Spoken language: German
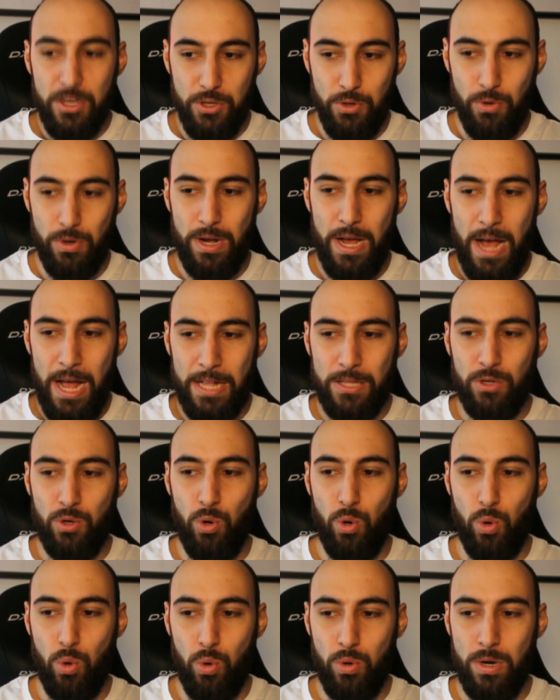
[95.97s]
Junge hat
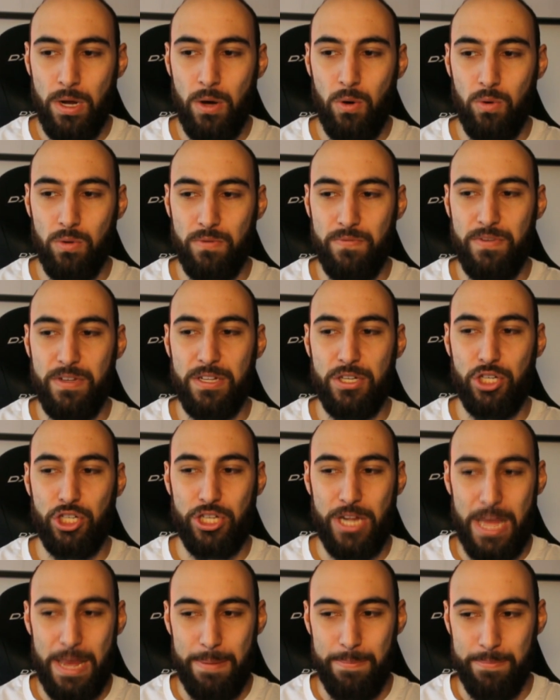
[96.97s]
Corona und wird
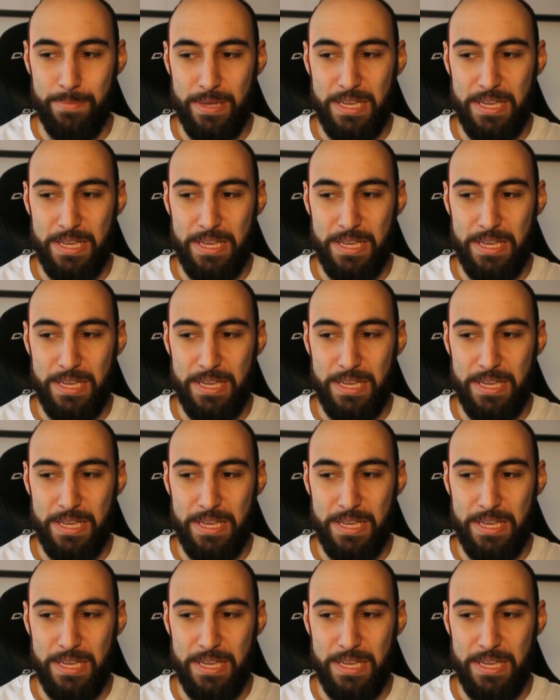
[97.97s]
sterben.